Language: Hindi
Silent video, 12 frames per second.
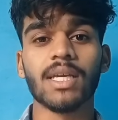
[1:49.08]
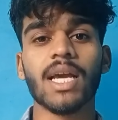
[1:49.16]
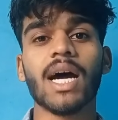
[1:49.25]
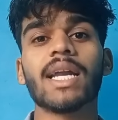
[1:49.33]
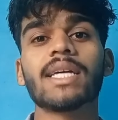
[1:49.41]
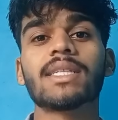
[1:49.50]

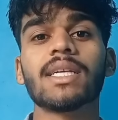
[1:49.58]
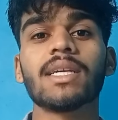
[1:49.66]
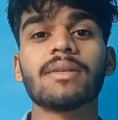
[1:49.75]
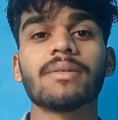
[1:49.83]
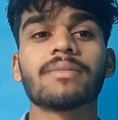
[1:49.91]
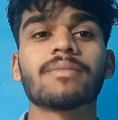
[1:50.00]
ग्यारह
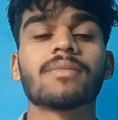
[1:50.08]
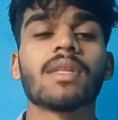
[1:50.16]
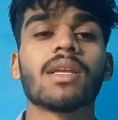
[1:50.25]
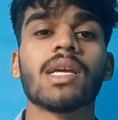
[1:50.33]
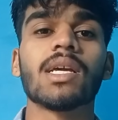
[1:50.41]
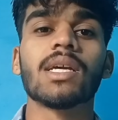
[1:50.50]
से
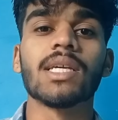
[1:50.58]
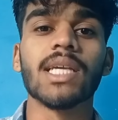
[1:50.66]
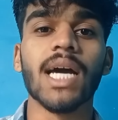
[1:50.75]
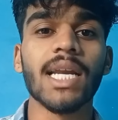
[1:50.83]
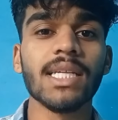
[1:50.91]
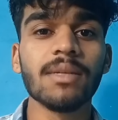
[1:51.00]

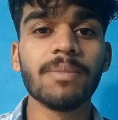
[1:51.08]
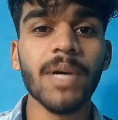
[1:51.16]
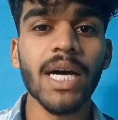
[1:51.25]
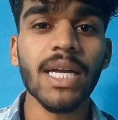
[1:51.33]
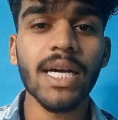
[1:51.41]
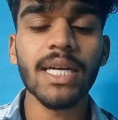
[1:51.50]
ग्यारह से
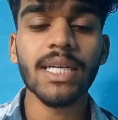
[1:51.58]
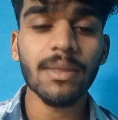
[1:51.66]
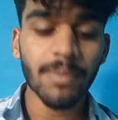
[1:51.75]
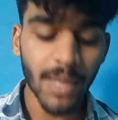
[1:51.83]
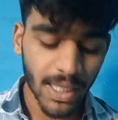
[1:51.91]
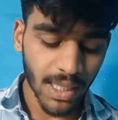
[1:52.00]
बारह
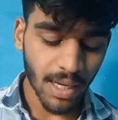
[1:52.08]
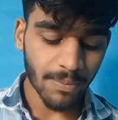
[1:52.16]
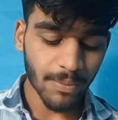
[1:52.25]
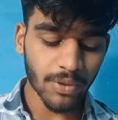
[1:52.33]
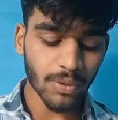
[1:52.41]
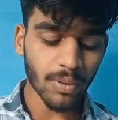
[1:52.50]
घंटे बाद
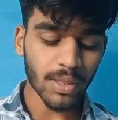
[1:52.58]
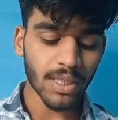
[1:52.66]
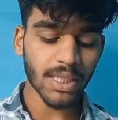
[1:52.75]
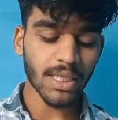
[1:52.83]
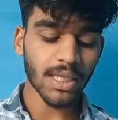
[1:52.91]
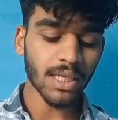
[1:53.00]
आपको छोड़
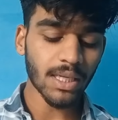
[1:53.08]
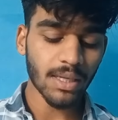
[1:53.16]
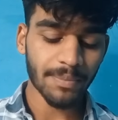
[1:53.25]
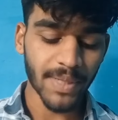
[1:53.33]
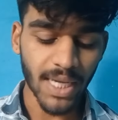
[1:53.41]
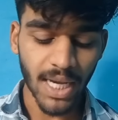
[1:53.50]
देगी
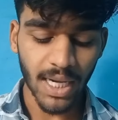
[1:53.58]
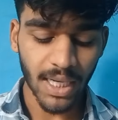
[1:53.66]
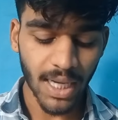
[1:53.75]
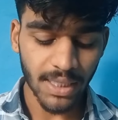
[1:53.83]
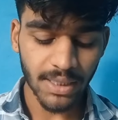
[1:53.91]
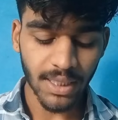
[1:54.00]

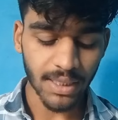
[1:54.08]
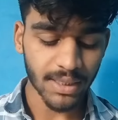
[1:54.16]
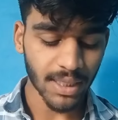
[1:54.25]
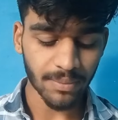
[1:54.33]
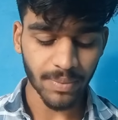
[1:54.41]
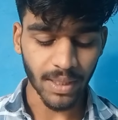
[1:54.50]
प्रयागराज
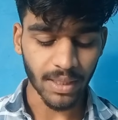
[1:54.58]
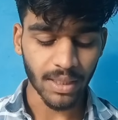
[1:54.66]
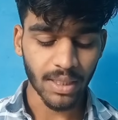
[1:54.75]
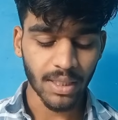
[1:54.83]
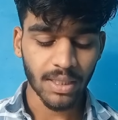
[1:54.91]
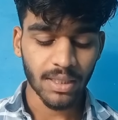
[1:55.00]
जंक्शन पर
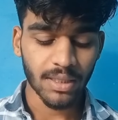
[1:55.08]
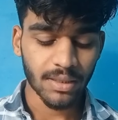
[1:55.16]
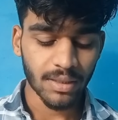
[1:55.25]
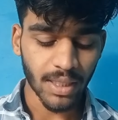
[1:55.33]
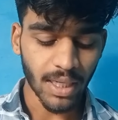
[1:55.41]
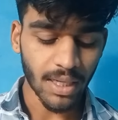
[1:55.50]

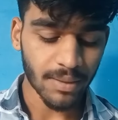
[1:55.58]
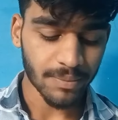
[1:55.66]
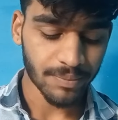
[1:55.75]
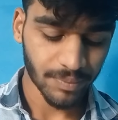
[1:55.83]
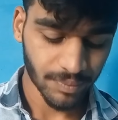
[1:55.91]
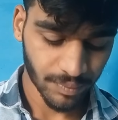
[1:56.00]
है ना
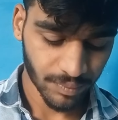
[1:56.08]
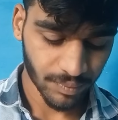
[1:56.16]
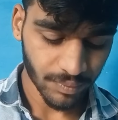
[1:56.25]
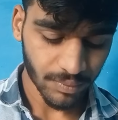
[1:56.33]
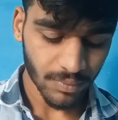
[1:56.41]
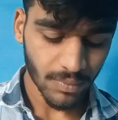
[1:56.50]

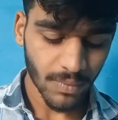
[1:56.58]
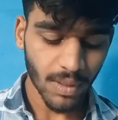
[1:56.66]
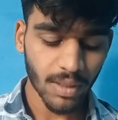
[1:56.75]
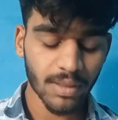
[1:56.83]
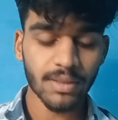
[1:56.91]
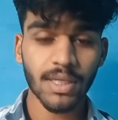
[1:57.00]

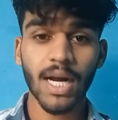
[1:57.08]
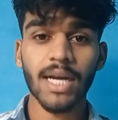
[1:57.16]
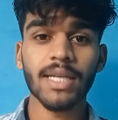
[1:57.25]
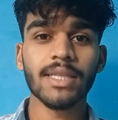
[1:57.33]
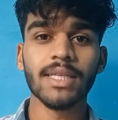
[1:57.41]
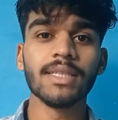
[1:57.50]

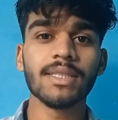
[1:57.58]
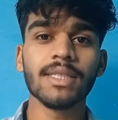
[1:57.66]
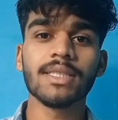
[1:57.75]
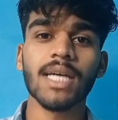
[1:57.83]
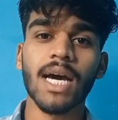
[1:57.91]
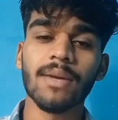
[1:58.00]
साढ़े तीन
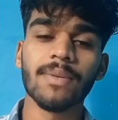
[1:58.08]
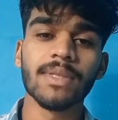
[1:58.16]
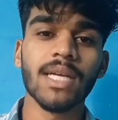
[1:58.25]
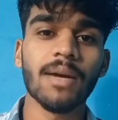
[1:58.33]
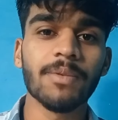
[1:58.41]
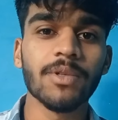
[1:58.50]
से चार
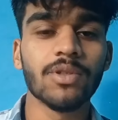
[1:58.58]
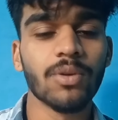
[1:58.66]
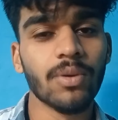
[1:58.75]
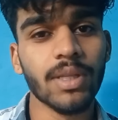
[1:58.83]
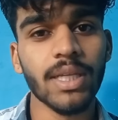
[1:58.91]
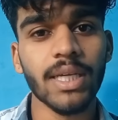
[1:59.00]
बजे आपको
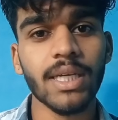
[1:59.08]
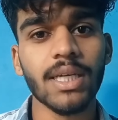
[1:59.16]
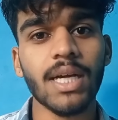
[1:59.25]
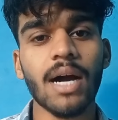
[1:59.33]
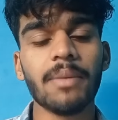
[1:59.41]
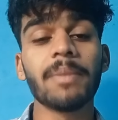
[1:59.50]
छोड़ देगी
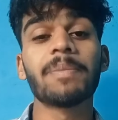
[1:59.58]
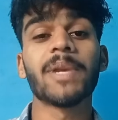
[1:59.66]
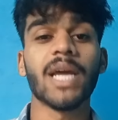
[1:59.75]
कहाँ पे